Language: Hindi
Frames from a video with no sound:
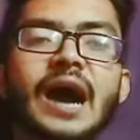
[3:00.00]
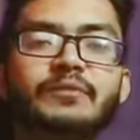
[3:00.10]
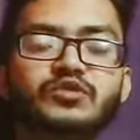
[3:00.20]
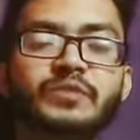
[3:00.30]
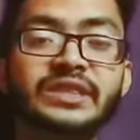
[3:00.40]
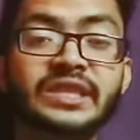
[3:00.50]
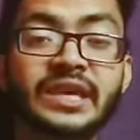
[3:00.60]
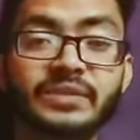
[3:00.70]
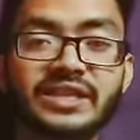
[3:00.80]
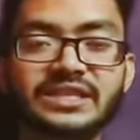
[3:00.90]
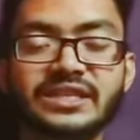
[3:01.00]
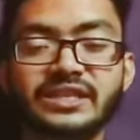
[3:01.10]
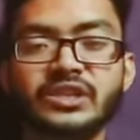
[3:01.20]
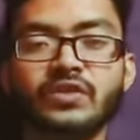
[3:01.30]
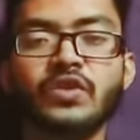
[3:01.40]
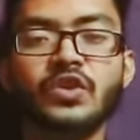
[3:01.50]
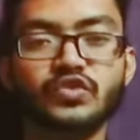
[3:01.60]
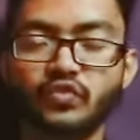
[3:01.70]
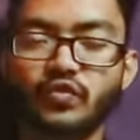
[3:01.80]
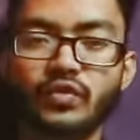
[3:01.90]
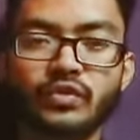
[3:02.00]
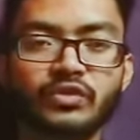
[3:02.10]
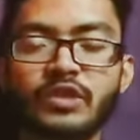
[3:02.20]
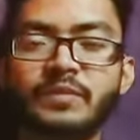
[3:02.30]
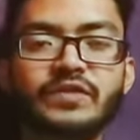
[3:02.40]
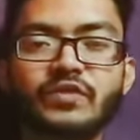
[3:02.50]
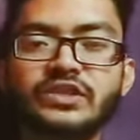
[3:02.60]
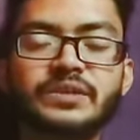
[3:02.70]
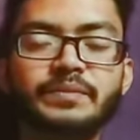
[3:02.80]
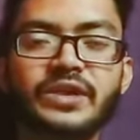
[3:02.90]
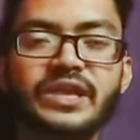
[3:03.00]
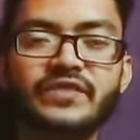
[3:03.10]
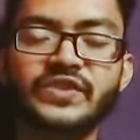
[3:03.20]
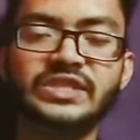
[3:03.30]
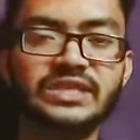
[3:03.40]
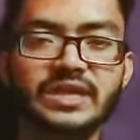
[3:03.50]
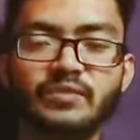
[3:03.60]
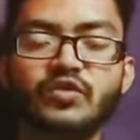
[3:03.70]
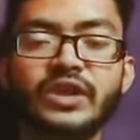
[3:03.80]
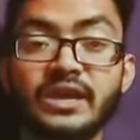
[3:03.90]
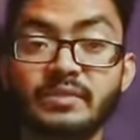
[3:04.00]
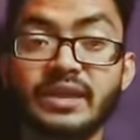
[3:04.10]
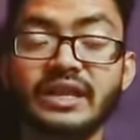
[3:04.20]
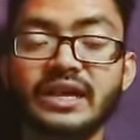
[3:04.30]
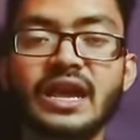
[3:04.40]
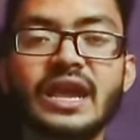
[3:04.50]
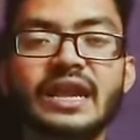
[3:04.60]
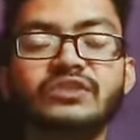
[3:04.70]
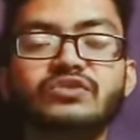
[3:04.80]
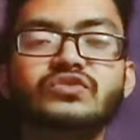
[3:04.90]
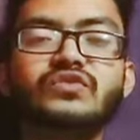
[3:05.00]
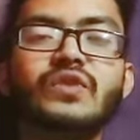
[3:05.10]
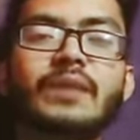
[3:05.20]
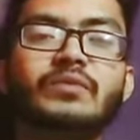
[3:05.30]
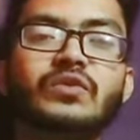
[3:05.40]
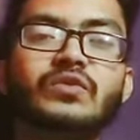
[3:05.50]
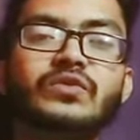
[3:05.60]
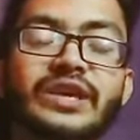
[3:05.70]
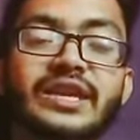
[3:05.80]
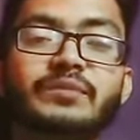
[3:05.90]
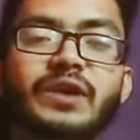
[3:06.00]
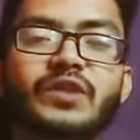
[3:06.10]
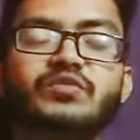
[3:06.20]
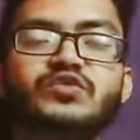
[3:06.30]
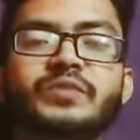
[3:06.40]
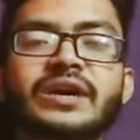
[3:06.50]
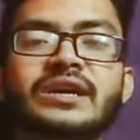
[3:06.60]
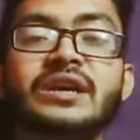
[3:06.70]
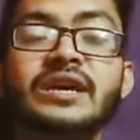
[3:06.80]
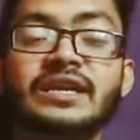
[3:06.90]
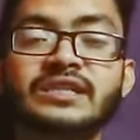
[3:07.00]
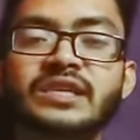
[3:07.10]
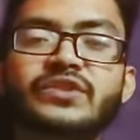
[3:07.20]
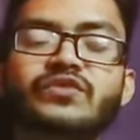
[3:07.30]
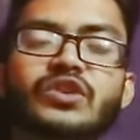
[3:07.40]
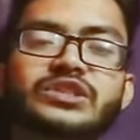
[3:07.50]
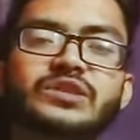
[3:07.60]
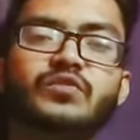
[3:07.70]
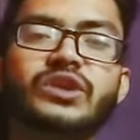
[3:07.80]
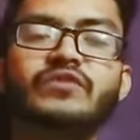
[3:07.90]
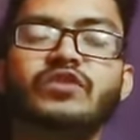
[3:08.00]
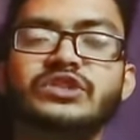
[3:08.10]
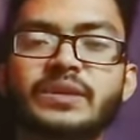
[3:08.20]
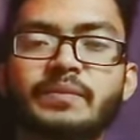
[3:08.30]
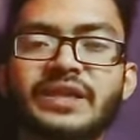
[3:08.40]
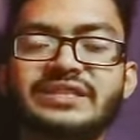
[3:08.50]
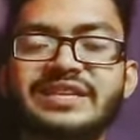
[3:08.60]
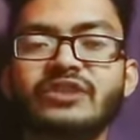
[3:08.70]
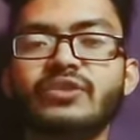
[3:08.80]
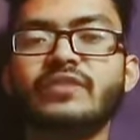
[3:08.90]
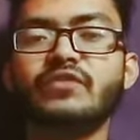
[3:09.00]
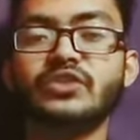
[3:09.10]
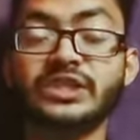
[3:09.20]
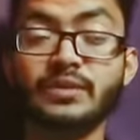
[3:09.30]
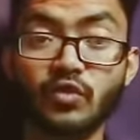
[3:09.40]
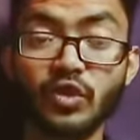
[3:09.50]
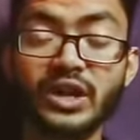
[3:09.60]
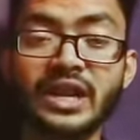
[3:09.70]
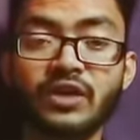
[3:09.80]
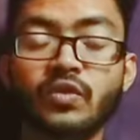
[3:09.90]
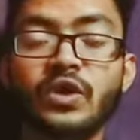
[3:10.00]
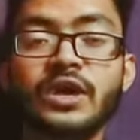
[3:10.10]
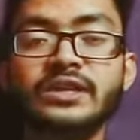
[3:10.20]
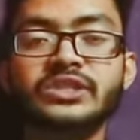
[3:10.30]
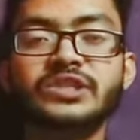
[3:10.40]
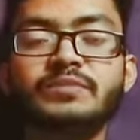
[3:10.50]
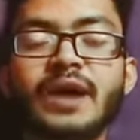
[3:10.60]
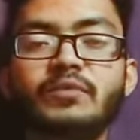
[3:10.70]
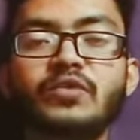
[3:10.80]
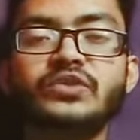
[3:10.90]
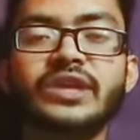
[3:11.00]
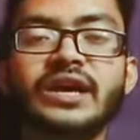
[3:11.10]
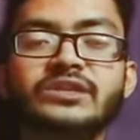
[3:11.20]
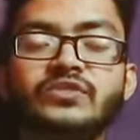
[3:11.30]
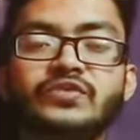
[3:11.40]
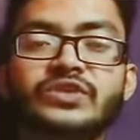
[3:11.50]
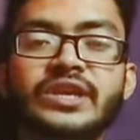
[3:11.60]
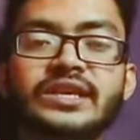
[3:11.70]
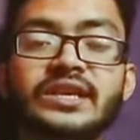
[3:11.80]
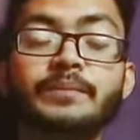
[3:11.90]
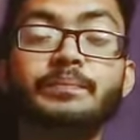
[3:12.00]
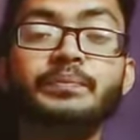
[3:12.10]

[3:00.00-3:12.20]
आप उसमें थीम बदल सकते हो जो नॉर्मल व्हाट्सअप पे ये फीचर्स आपको नहीं मिलेंगे लेकिन दोस्तों आप लोगों को ये नहीं मालूम उसमें जी व्हाट्सअप हो गया व्हाट्सअप प्लस ले लो या व्हाट्सअप गोल्ड ले लो जिसमें आप लोग क्या सोचते हैं कि